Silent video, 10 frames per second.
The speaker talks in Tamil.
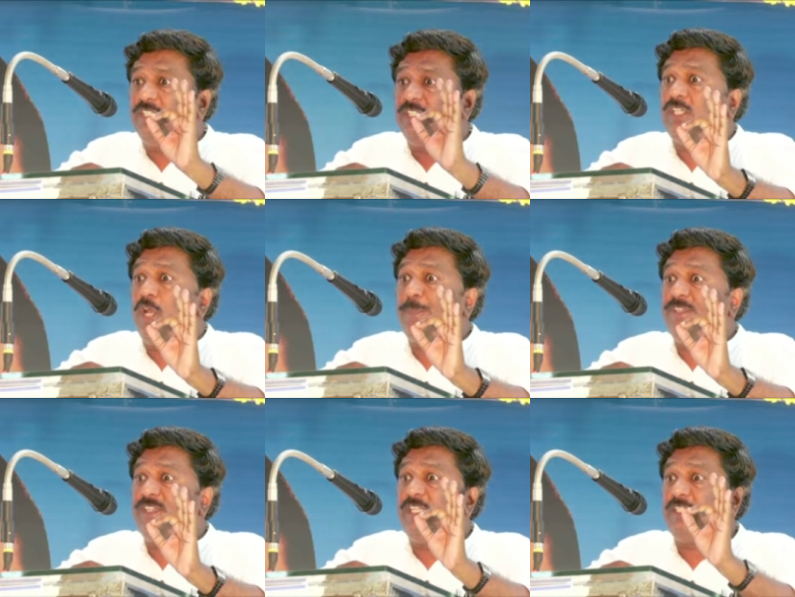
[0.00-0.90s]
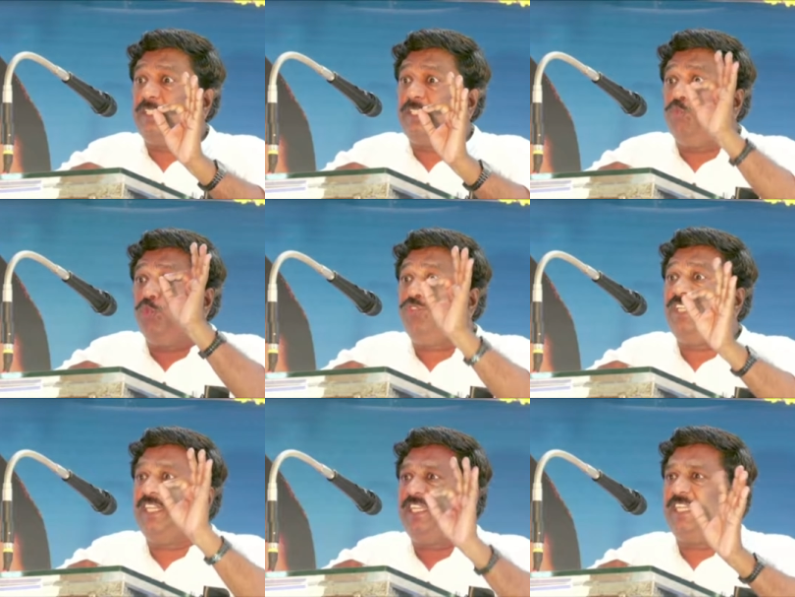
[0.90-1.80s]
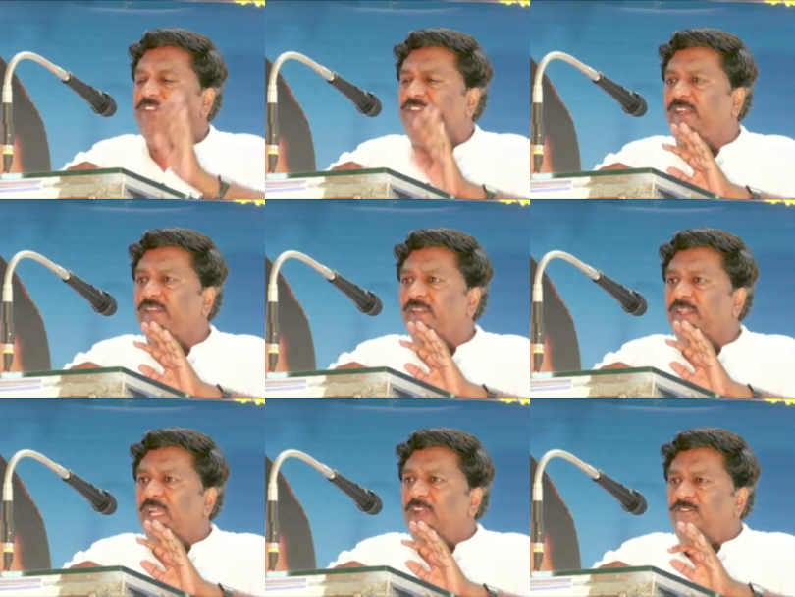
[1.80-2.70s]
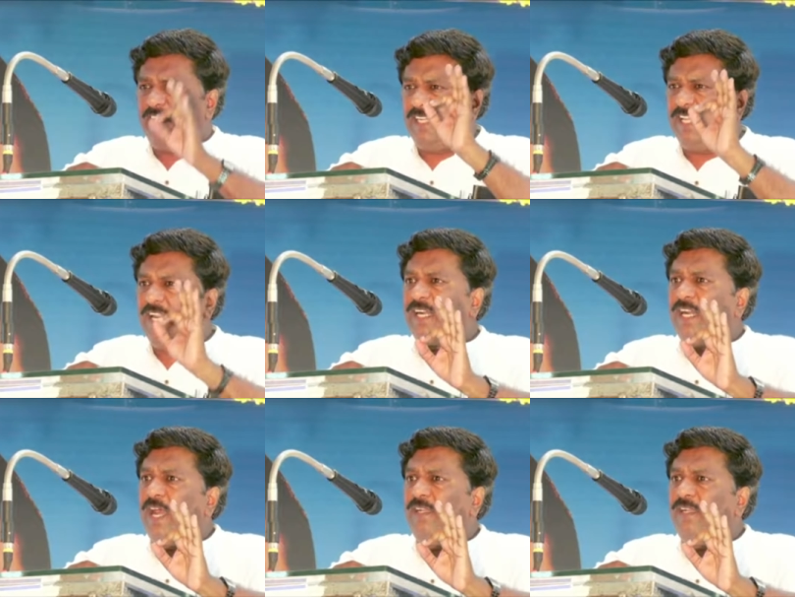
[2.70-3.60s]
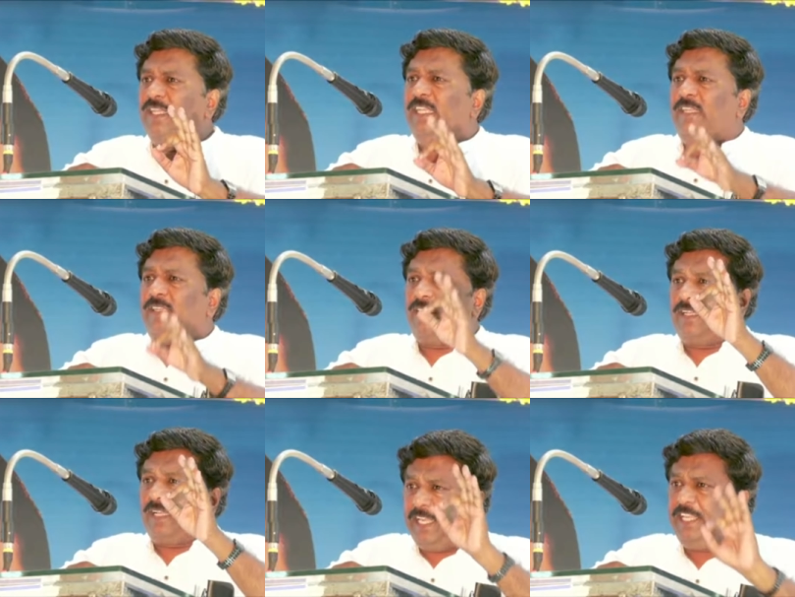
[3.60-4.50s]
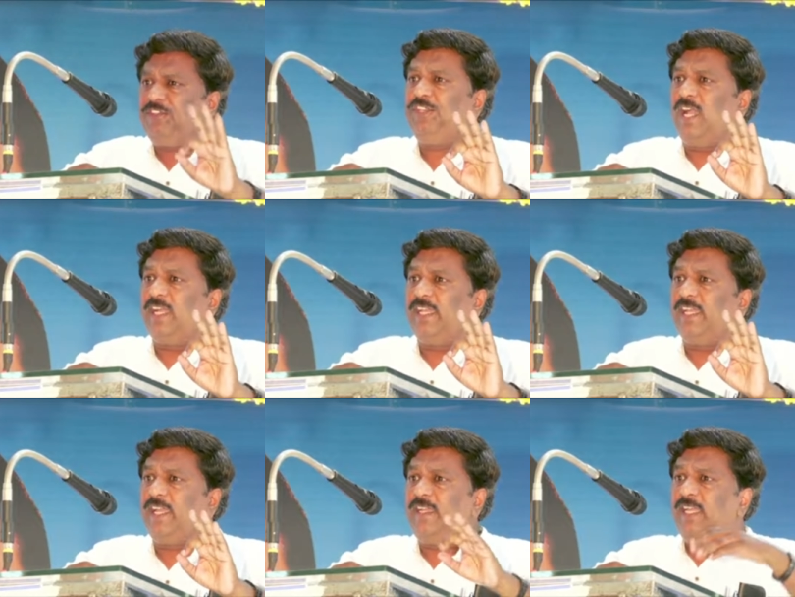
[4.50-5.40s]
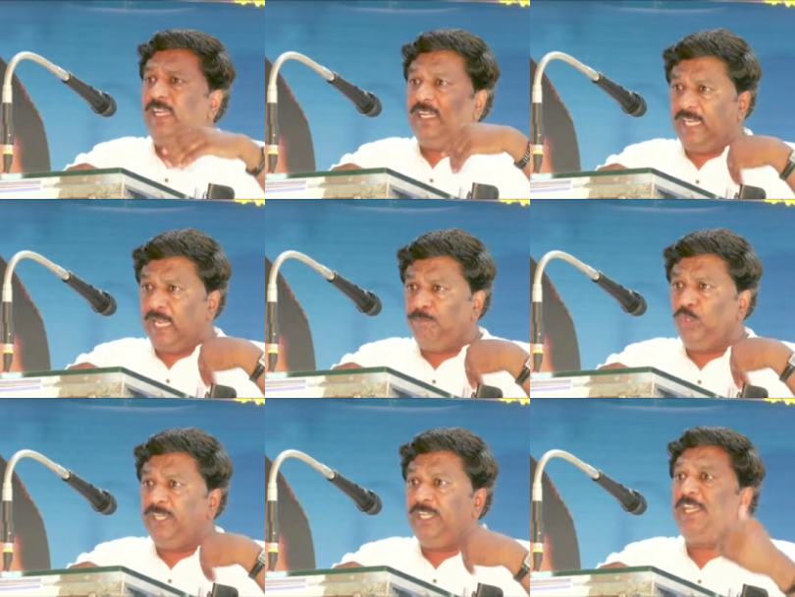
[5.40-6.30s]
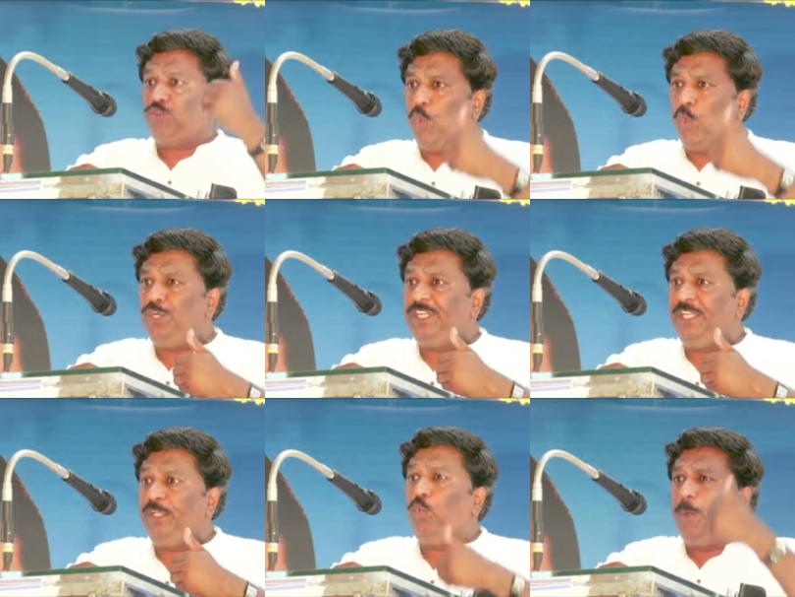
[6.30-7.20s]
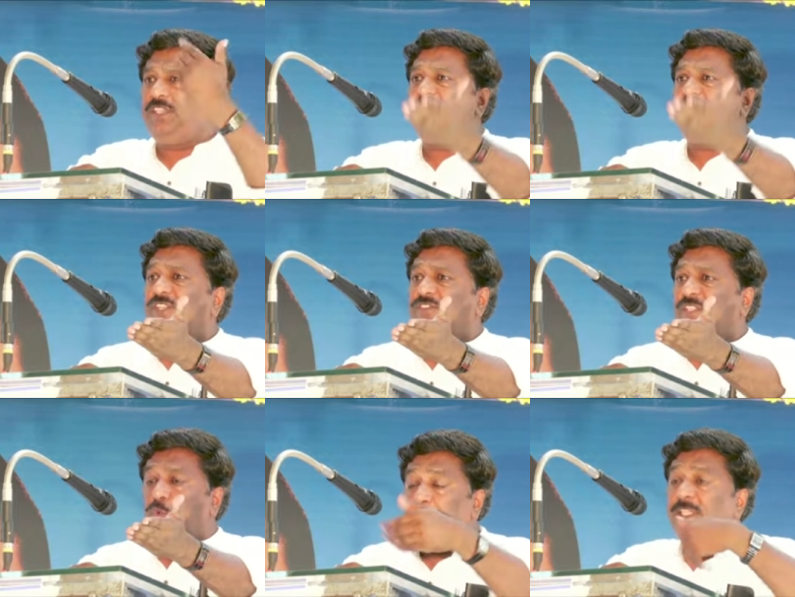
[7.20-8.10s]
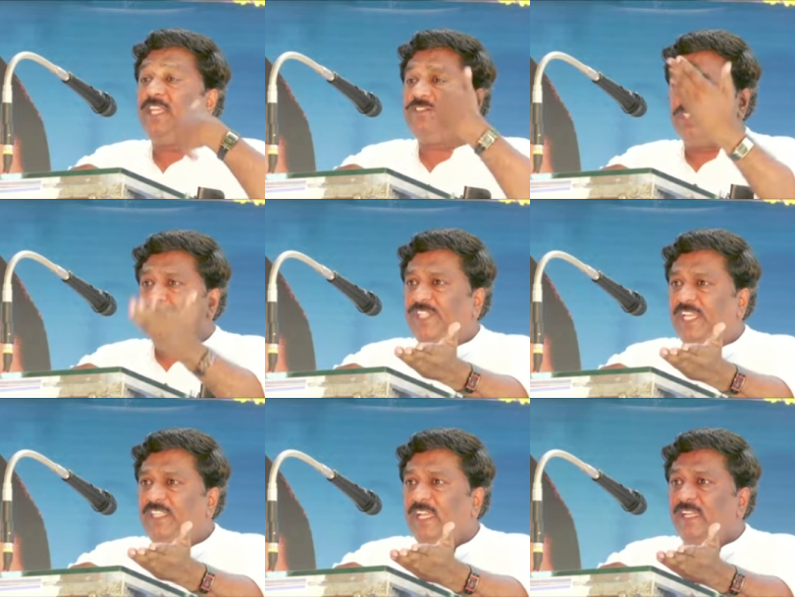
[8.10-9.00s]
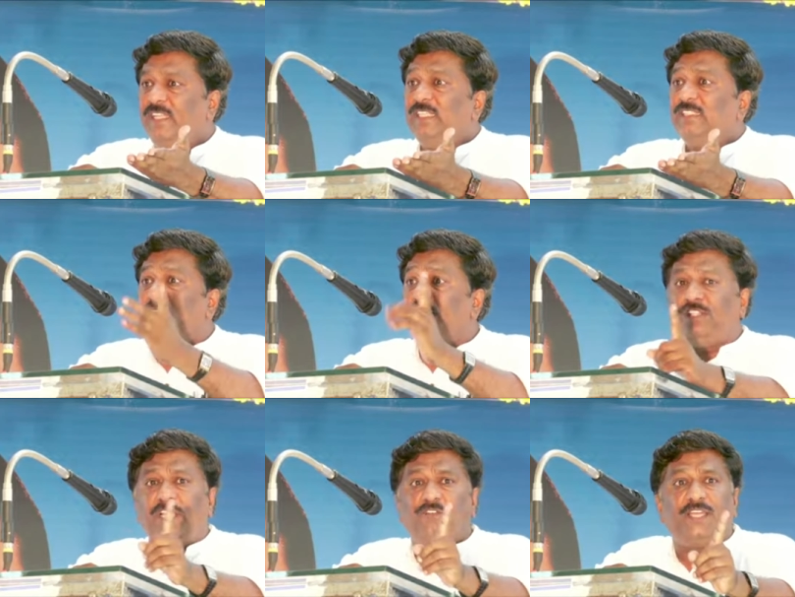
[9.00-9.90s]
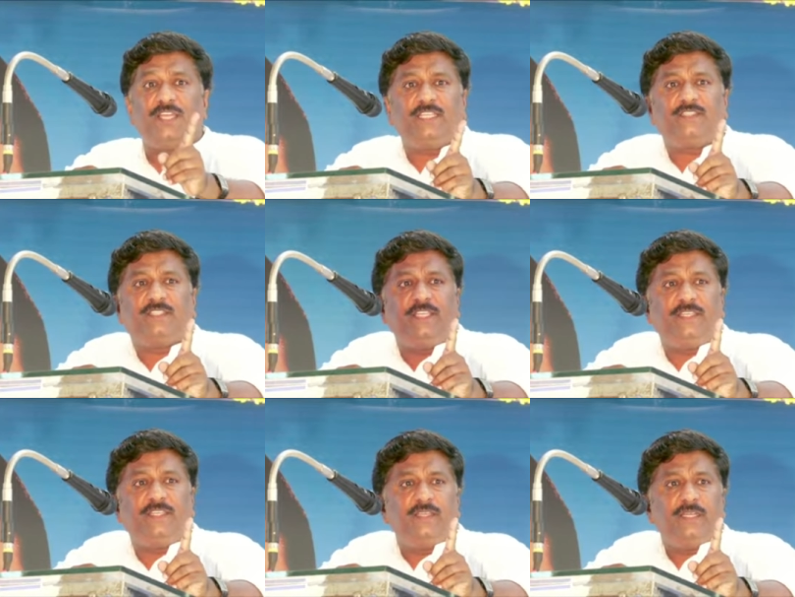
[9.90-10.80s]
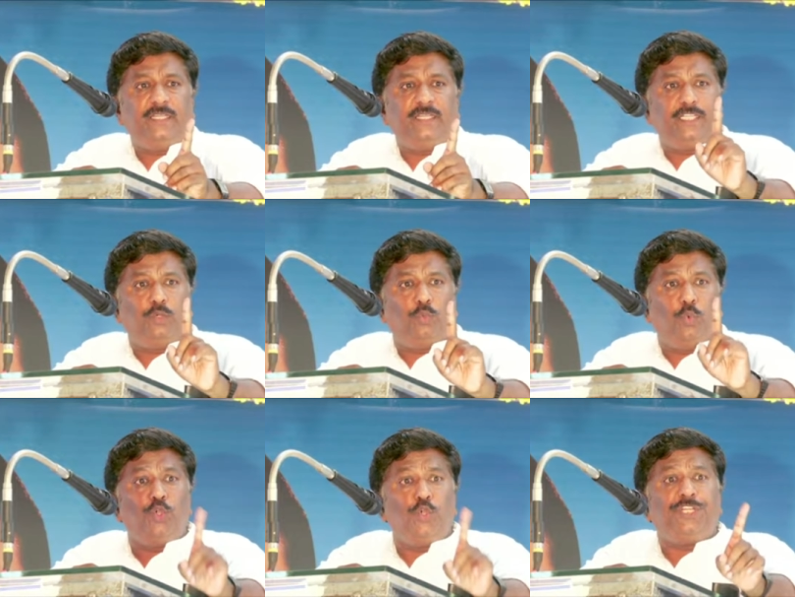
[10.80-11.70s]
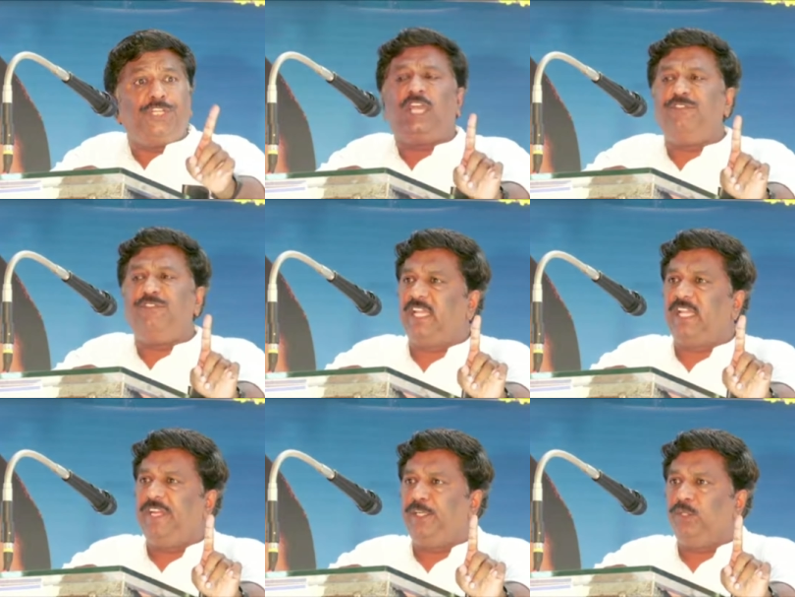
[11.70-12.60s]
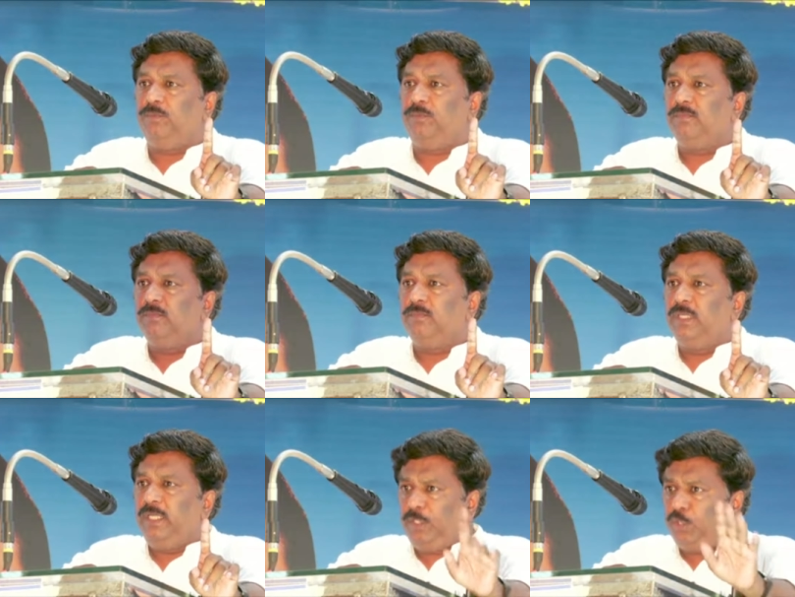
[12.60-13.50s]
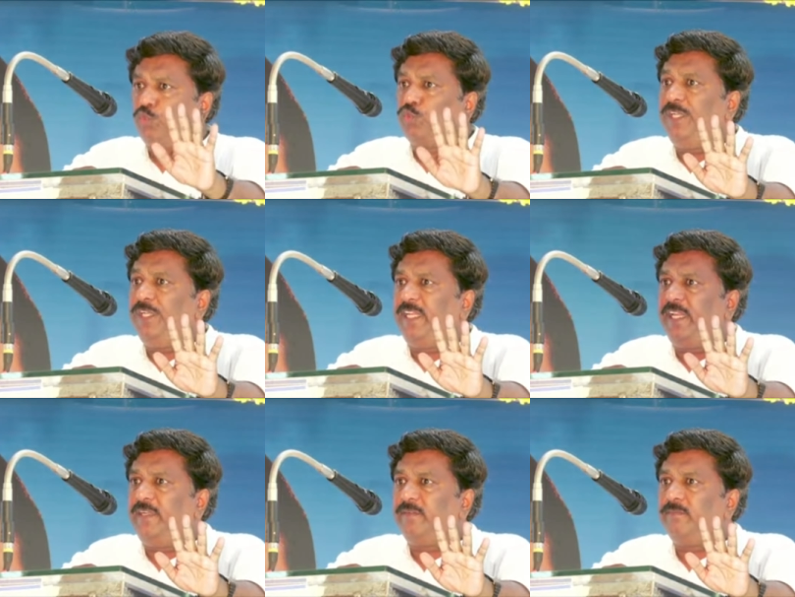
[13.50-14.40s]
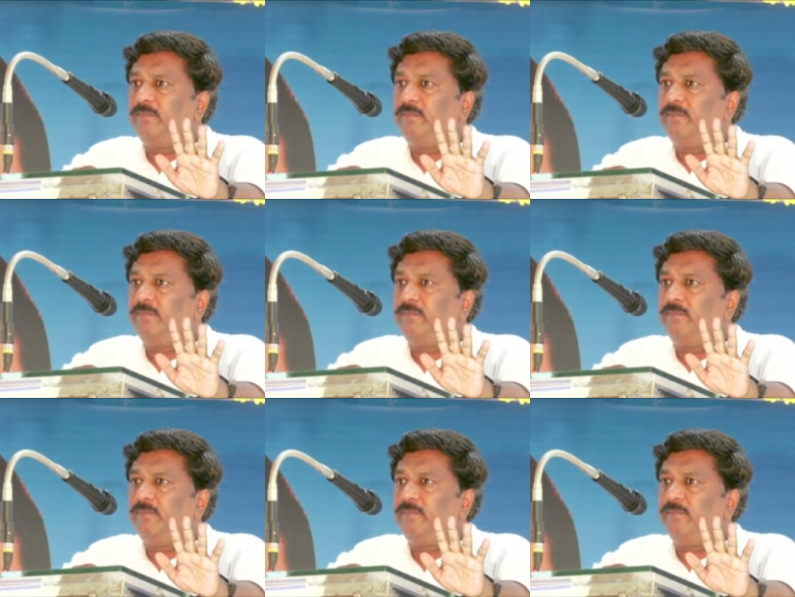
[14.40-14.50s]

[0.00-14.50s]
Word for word: திருக்காப்பிடுவதற்கு முந்தின இரவில் வள்ளலாரால் கடைசியாக நம் முன்னே தோன்றி உபதேசித்த உபதேசம் செய்த சத்திய வாக்கியத்தை நீங்கள் ஊன்றி கவனிக்க வேண்டும் இதோ சொல்கிறேன்